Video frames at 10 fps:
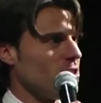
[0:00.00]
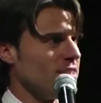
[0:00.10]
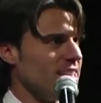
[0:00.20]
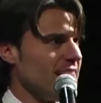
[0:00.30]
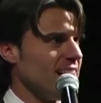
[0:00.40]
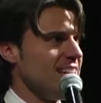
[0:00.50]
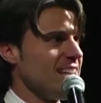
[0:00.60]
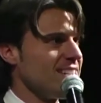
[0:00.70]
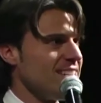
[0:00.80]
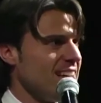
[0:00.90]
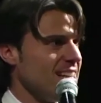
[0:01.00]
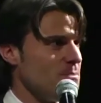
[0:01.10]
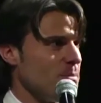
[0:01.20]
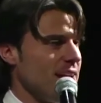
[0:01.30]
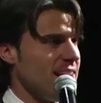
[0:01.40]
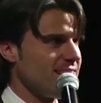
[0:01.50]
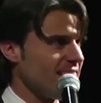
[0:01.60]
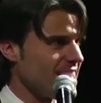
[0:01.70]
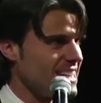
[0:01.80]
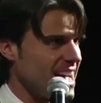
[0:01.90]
di instabilità dei debiti pubblici delle varie